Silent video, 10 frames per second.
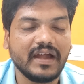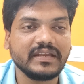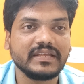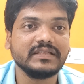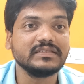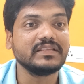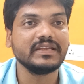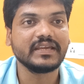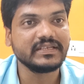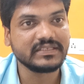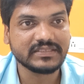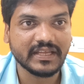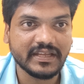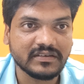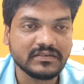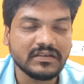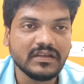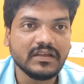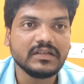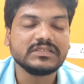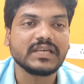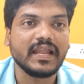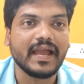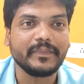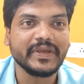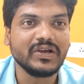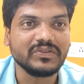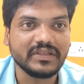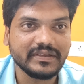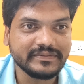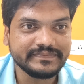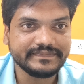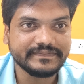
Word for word: అంటే నేను త్రీ కేజెస్ తగ్గాను చాలా హ్యాపీగా ఉంది